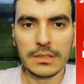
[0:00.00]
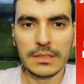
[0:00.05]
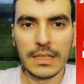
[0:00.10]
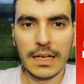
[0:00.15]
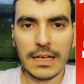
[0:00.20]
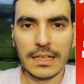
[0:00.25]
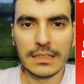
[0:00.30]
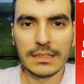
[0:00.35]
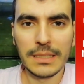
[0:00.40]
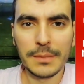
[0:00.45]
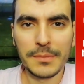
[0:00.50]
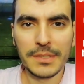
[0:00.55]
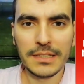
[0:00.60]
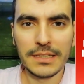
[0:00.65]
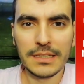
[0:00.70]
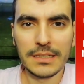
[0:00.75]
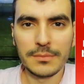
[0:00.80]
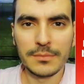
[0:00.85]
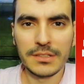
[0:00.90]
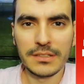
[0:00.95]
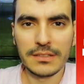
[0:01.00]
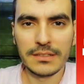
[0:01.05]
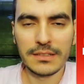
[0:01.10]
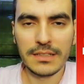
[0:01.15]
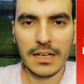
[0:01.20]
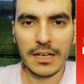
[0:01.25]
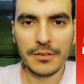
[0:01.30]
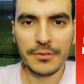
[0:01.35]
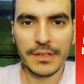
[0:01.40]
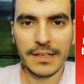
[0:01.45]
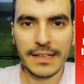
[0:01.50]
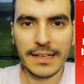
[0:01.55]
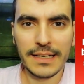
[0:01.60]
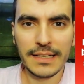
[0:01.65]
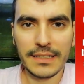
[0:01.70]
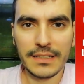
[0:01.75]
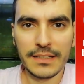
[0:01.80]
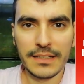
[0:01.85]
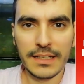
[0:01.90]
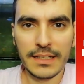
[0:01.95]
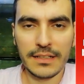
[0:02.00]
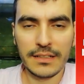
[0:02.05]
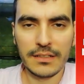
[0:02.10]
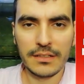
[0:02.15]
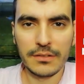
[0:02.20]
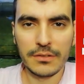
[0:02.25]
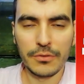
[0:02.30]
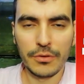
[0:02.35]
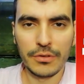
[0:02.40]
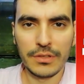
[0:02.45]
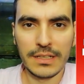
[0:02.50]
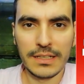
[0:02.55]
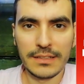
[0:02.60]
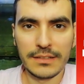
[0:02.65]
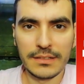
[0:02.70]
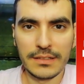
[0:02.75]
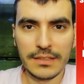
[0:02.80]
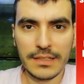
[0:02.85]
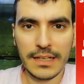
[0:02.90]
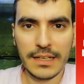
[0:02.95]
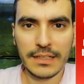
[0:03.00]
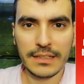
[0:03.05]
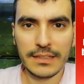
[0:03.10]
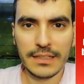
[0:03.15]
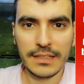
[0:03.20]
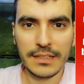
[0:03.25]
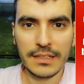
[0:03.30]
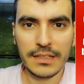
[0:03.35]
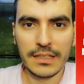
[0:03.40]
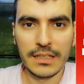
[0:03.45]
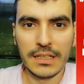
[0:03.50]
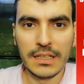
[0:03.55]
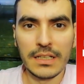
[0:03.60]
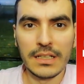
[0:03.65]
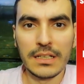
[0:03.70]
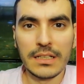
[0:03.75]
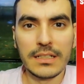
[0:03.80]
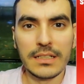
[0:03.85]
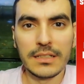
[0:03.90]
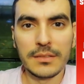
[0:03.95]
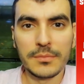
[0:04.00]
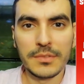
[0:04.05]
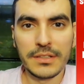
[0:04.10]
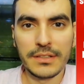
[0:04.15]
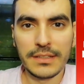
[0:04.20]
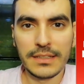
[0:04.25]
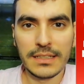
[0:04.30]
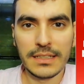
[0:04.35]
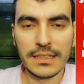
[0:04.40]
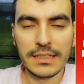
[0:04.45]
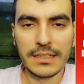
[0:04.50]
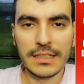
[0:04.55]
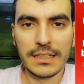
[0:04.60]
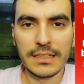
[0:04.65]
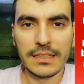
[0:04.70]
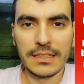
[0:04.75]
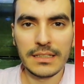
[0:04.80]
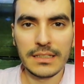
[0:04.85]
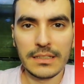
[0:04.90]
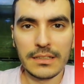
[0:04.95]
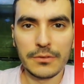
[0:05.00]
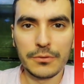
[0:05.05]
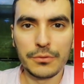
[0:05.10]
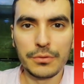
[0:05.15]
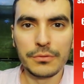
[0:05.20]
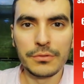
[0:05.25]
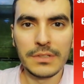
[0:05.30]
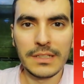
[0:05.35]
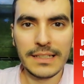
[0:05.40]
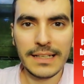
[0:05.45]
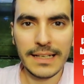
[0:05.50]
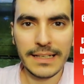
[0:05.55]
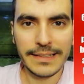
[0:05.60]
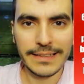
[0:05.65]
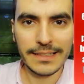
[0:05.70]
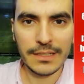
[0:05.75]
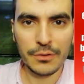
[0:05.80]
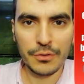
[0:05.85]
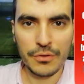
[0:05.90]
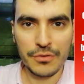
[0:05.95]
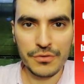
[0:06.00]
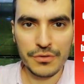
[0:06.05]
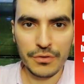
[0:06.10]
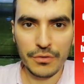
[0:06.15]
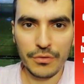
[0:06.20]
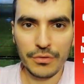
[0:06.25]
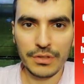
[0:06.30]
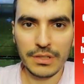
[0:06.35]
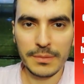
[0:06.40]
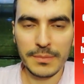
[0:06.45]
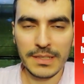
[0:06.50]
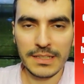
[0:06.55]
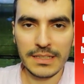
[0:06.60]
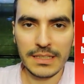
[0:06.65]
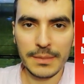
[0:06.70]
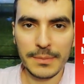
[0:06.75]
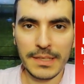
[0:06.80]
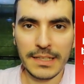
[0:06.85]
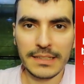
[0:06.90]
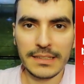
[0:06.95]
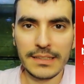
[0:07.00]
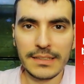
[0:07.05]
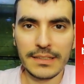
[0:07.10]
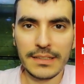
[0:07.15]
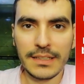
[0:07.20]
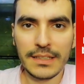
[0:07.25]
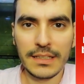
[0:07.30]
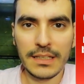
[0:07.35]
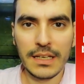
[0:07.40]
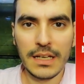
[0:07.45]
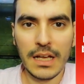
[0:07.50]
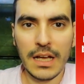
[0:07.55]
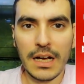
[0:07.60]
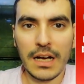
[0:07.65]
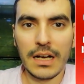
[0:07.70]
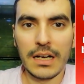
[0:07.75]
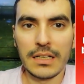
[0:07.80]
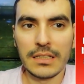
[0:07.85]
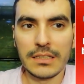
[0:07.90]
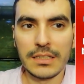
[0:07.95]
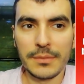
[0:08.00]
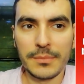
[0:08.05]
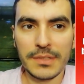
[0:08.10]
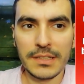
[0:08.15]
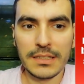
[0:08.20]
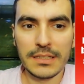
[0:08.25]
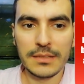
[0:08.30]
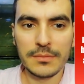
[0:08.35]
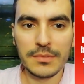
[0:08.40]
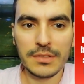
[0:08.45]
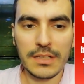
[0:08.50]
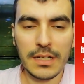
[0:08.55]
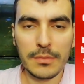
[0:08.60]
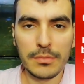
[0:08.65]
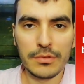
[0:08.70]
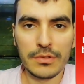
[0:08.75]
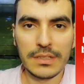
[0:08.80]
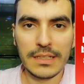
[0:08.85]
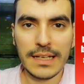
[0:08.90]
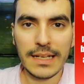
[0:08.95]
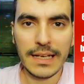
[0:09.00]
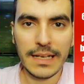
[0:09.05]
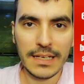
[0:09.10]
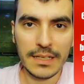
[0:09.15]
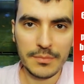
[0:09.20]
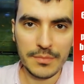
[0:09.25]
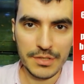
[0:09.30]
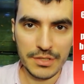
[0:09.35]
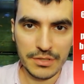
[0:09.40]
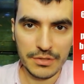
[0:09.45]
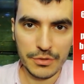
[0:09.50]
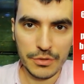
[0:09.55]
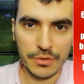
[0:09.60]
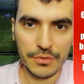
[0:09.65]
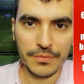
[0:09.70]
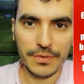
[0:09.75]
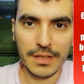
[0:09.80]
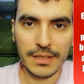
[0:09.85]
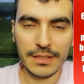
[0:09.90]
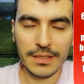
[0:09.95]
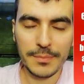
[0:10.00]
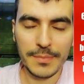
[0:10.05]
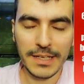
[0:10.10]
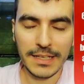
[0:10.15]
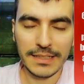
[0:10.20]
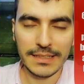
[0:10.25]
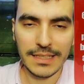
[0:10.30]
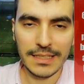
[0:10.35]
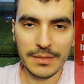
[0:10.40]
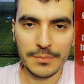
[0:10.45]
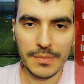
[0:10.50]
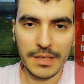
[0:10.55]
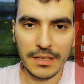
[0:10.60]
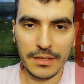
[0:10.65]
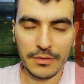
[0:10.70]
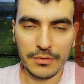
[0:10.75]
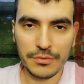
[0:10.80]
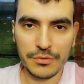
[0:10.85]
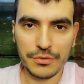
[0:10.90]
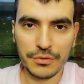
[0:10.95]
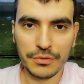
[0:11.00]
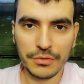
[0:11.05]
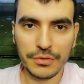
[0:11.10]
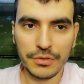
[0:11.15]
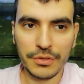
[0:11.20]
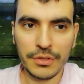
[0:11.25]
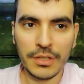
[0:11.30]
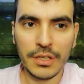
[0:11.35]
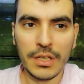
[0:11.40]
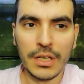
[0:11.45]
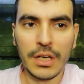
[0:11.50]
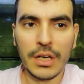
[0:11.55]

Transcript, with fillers: e, artemyalarımızın kahverengi renk olan renkleri kırmızıya ya da tuğla rengine dönecek. O zaman demektir ki Artemiyalarımız kabukları erimiş. Çok fazla bekletmeyin çünkü.